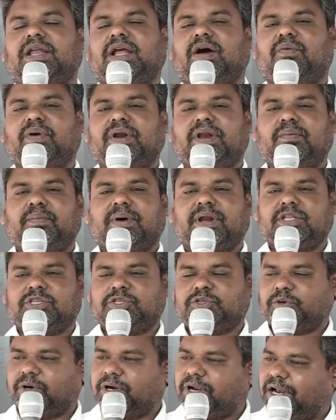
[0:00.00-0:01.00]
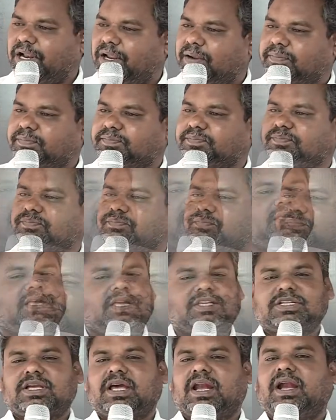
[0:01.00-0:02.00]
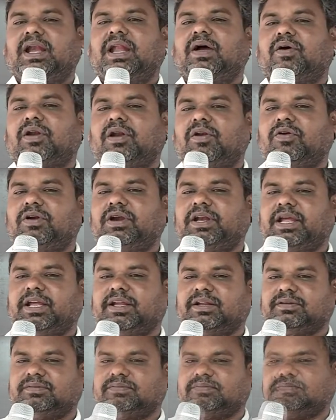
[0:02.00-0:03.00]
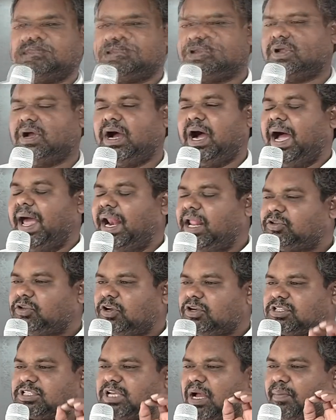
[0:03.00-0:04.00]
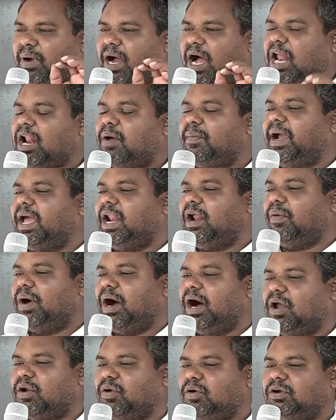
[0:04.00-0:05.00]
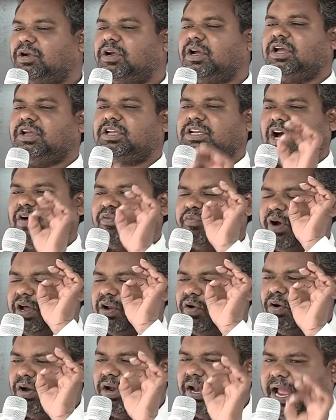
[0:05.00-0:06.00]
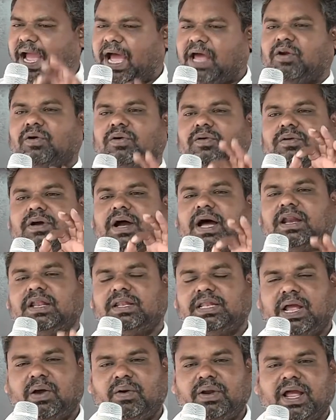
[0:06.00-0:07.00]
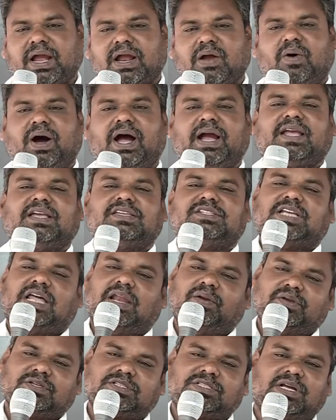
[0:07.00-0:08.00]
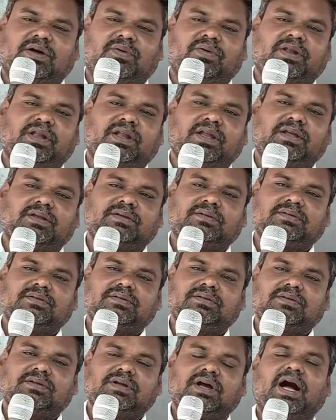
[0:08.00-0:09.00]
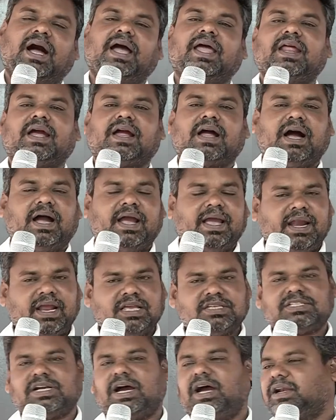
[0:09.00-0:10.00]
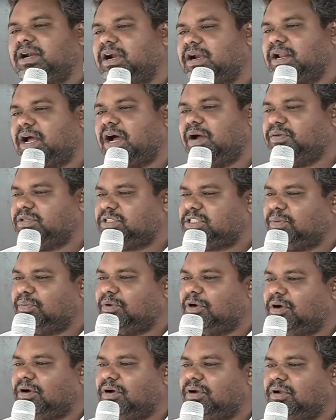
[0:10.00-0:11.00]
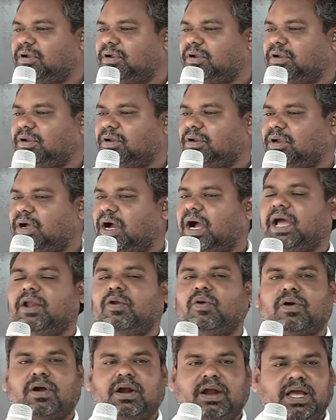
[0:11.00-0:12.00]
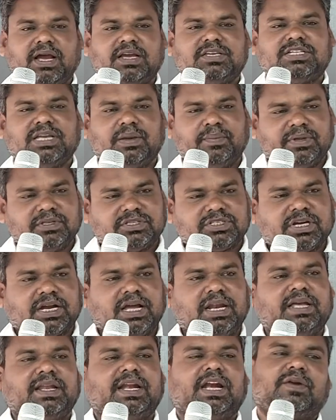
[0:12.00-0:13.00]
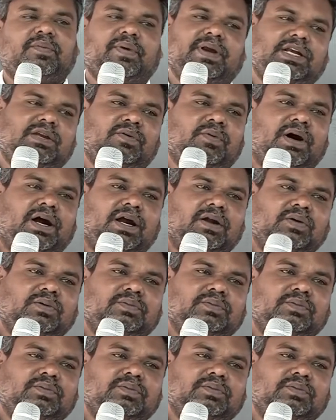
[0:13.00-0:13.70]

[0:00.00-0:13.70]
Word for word: ఎవరిని మనం చూడలేం తీసుకురండి ఉంటే ఆయనతో సమానమైన వారు ఎవ్వరూ లేరు అని దేవుని యొక్క వాక్యం సెలవిస్తూ ఉంది ఆయనకు ఆయనే సాటంటే ఆ విషయంలో ఆయన ఒక్కడే క్షమించగలిగినటువంటి వాడు